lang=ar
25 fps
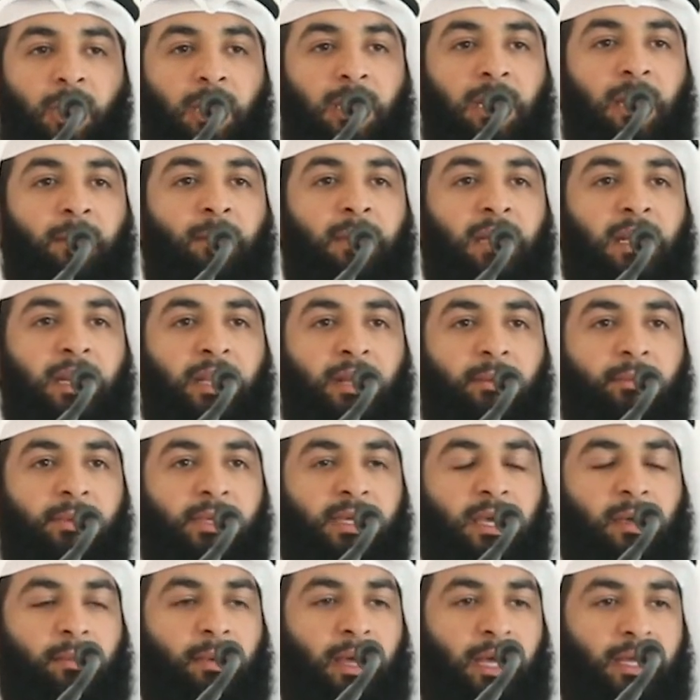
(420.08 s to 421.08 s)
على من لا
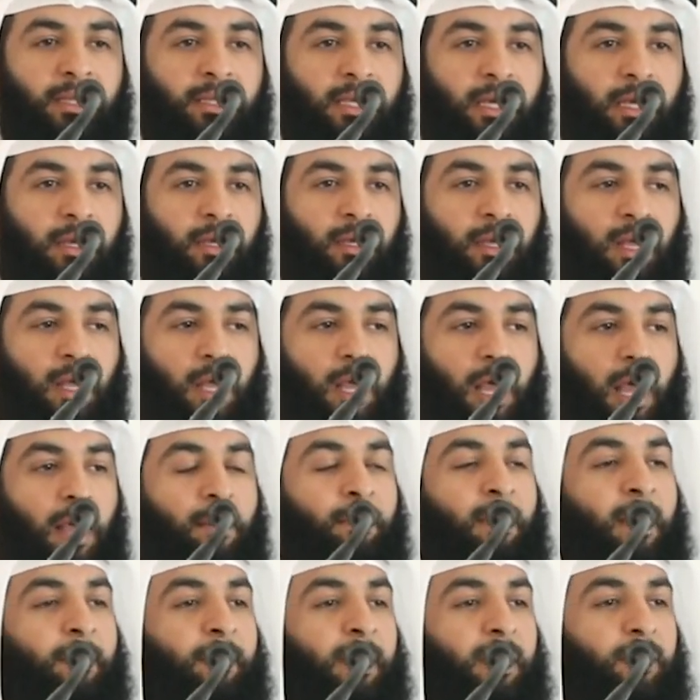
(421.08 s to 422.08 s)
نبي بعده
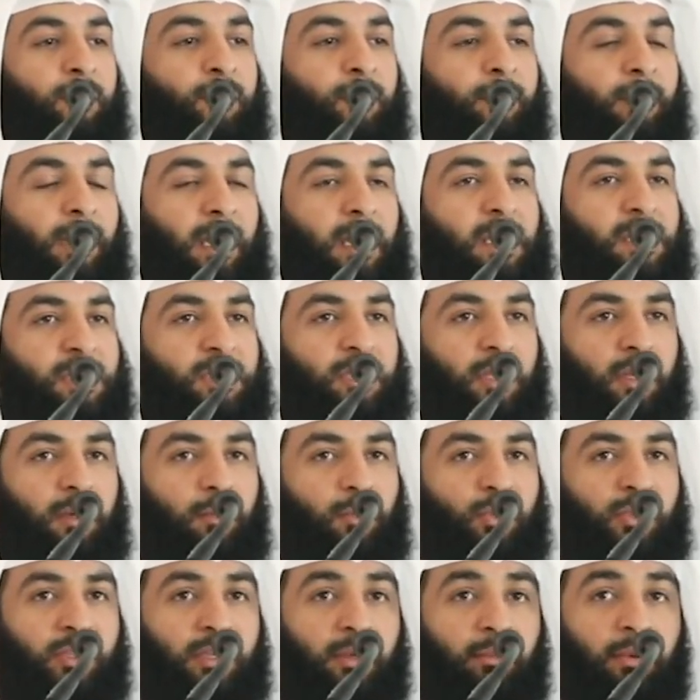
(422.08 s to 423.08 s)
أما بعد معاشر
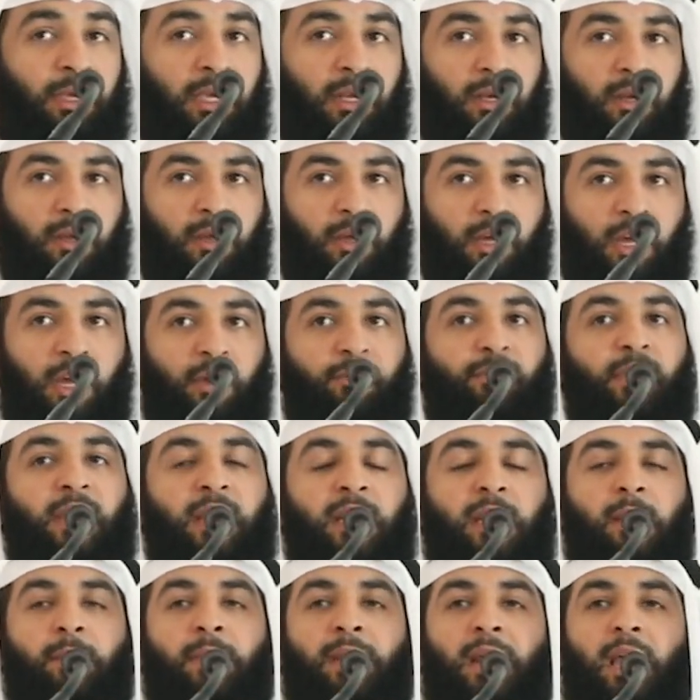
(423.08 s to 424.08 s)
المسلمين
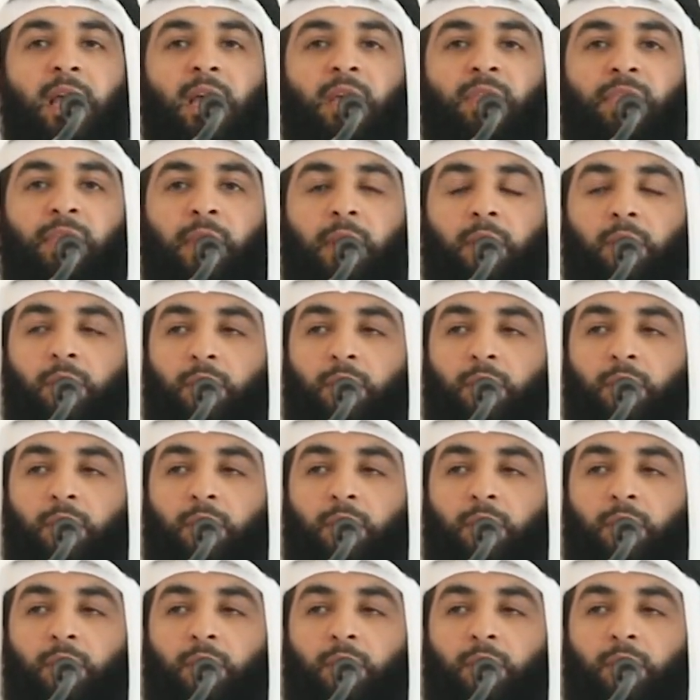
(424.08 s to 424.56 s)
فإن من أكثر